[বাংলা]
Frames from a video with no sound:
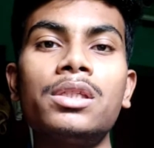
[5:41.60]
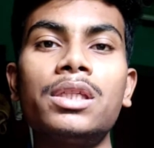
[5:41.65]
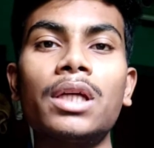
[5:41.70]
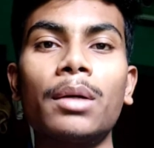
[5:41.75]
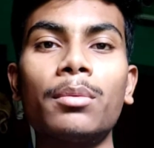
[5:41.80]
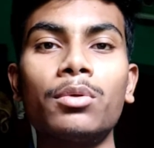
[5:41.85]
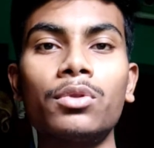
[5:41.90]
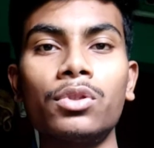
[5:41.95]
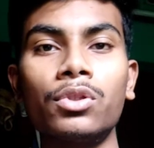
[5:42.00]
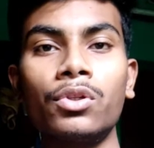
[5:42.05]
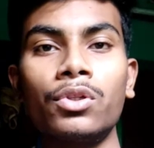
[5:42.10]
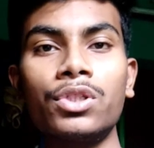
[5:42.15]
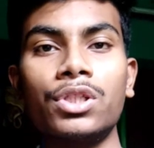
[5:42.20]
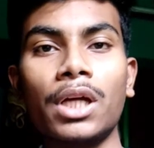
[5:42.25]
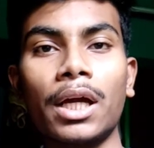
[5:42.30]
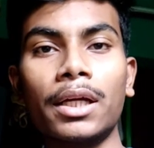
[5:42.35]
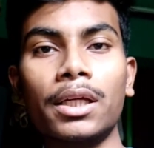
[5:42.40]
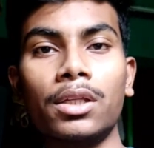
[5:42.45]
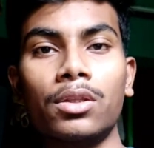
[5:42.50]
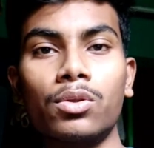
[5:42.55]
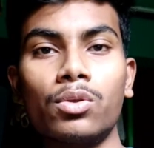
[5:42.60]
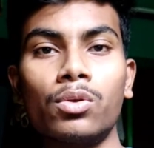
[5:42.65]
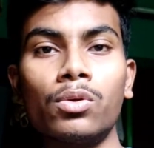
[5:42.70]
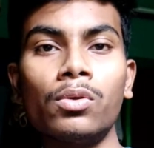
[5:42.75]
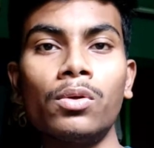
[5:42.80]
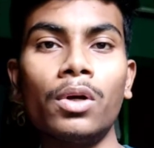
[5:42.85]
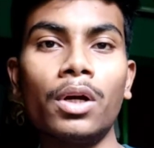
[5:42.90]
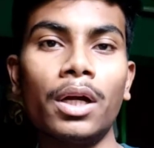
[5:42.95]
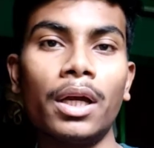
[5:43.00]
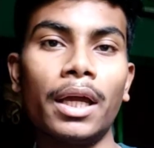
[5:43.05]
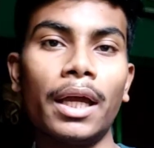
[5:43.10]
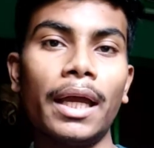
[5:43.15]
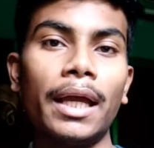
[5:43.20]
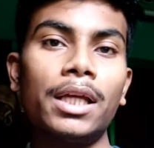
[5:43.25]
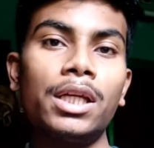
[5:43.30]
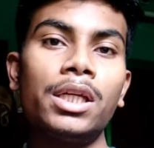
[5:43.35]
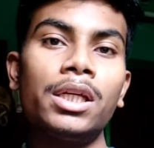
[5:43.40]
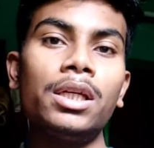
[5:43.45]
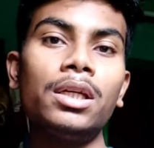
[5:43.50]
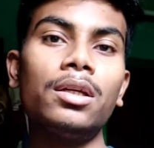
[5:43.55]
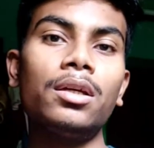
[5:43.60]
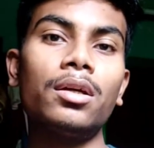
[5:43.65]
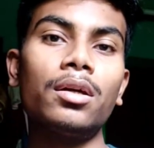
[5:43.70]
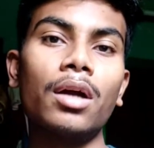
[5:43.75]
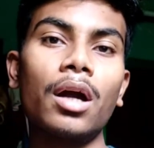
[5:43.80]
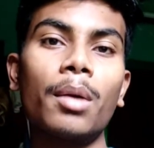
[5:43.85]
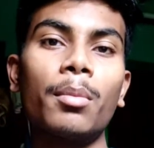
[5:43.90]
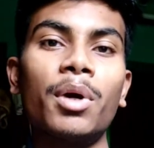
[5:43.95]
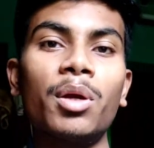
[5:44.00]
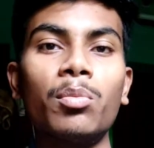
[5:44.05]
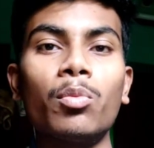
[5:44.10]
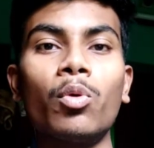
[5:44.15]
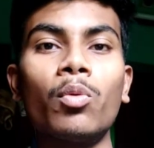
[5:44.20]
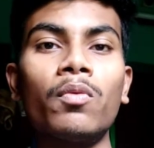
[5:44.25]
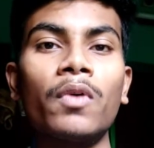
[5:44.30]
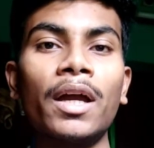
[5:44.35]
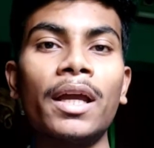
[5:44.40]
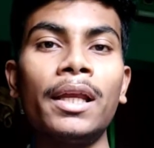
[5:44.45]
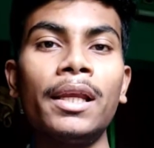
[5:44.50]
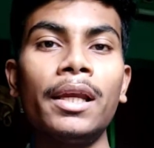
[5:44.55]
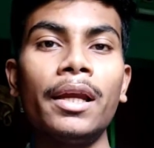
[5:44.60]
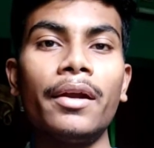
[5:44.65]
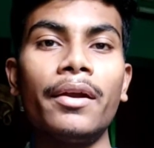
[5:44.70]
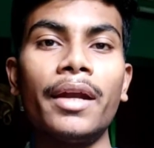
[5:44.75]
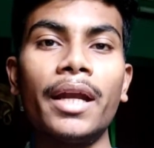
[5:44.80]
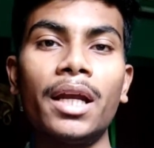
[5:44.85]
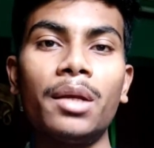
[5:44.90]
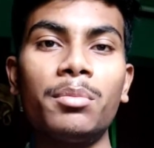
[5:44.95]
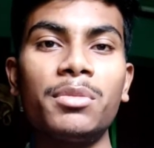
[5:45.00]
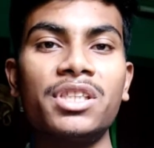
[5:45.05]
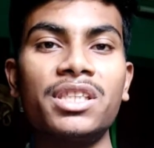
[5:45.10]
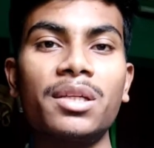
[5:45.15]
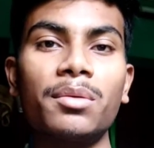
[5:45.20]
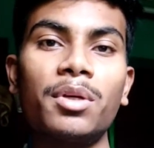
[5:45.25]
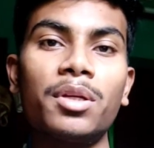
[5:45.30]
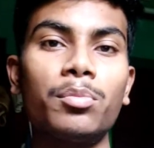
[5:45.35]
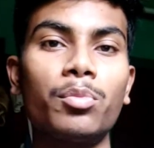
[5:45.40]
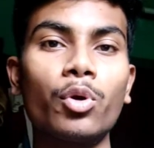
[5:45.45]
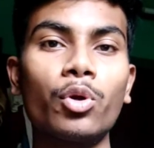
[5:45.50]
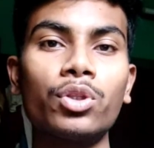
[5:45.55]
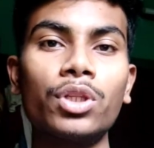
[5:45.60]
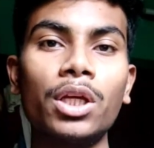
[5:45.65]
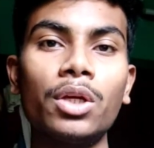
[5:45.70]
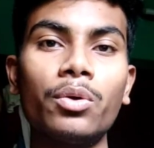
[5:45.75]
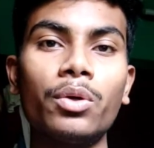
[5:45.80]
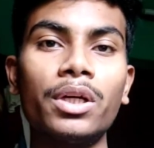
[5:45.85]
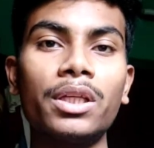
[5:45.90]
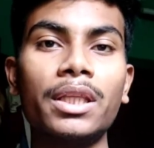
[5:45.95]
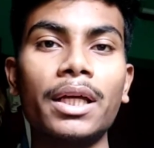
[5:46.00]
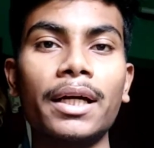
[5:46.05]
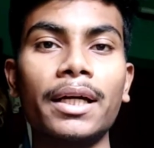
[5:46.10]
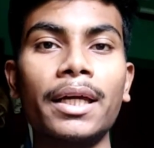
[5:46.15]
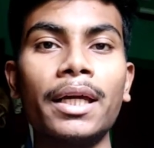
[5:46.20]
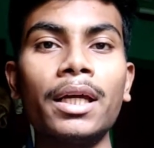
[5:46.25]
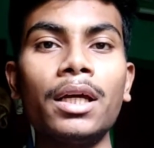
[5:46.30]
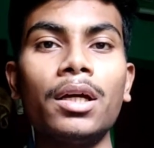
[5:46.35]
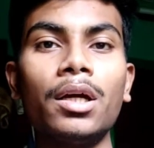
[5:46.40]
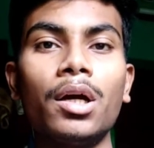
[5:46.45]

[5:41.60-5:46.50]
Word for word: যাবতীয় যা কিন্তু এই আমার মোবাইল রেডমি সেভেন প্রোতেই হয়ে থাকে